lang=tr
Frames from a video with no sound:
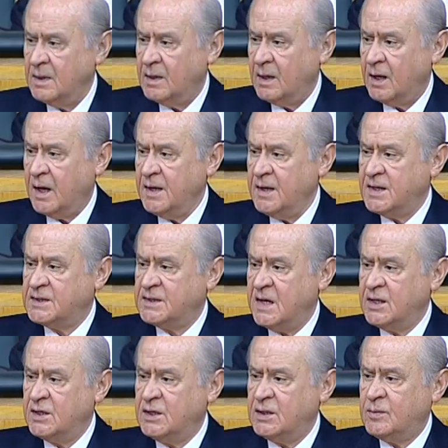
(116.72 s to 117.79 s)
Anne
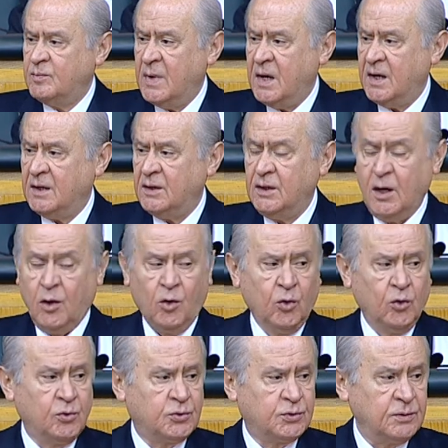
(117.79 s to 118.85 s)
sen gitme ne
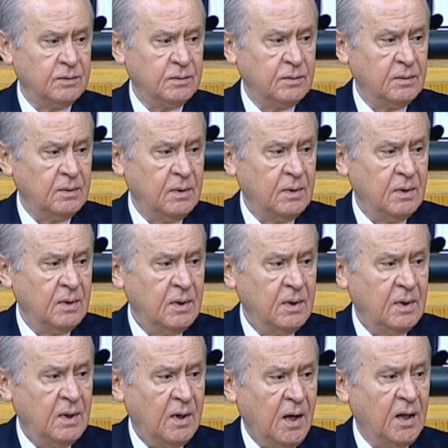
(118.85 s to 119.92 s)
olur?
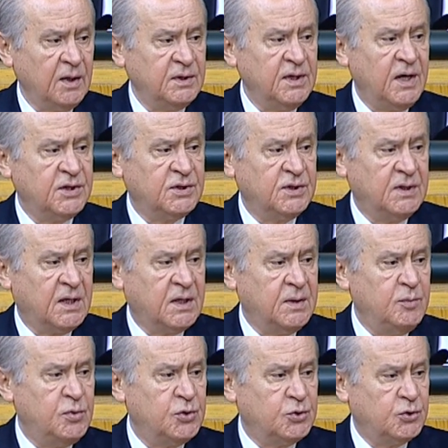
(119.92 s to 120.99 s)
Altı yaşındaki
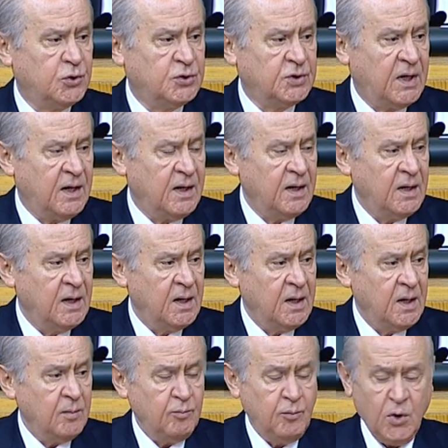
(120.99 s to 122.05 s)
bir çocuğa
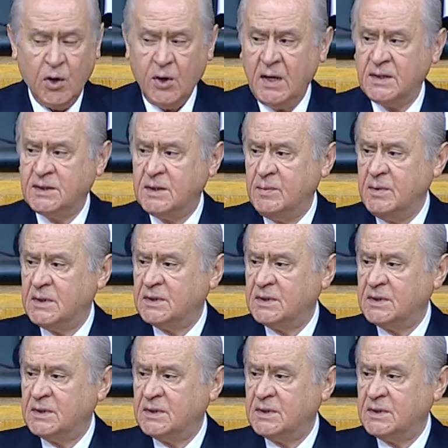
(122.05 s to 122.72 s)
böylesi bir